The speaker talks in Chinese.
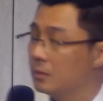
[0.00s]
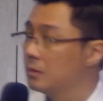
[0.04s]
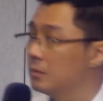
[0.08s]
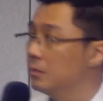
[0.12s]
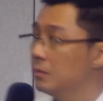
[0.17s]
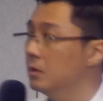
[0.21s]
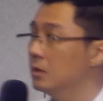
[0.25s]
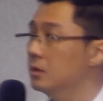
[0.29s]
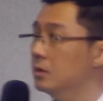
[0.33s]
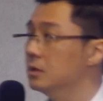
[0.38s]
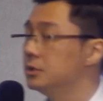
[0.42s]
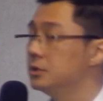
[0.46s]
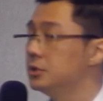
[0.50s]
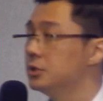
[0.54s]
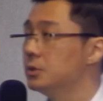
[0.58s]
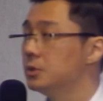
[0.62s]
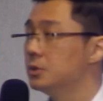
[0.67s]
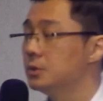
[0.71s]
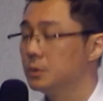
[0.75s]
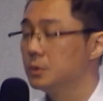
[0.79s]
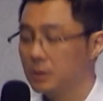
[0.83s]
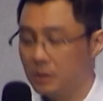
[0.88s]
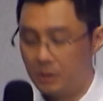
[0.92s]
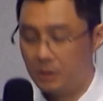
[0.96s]
我
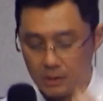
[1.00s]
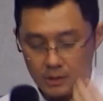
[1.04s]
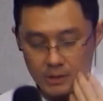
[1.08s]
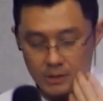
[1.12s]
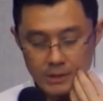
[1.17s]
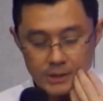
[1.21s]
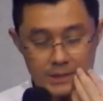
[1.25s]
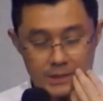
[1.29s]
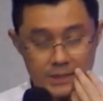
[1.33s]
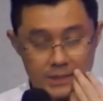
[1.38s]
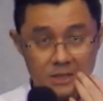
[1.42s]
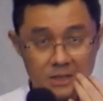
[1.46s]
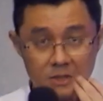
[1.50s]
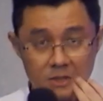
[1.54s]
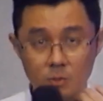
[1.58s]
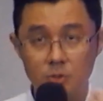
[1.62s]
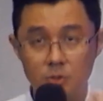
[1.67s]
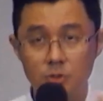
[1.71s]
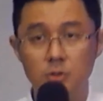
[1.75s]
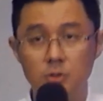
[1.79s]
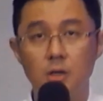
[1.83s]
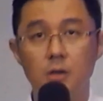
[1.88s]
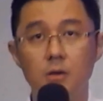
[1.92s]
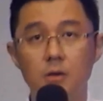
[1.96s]
就第一件事我
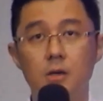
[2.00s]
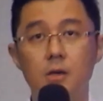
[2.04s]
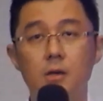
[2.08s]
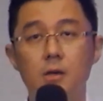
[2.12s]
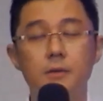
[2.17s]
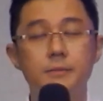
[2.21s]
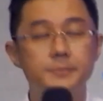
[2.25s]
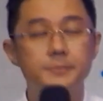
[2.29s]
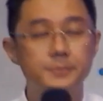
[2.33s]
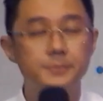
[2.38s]
就祷告。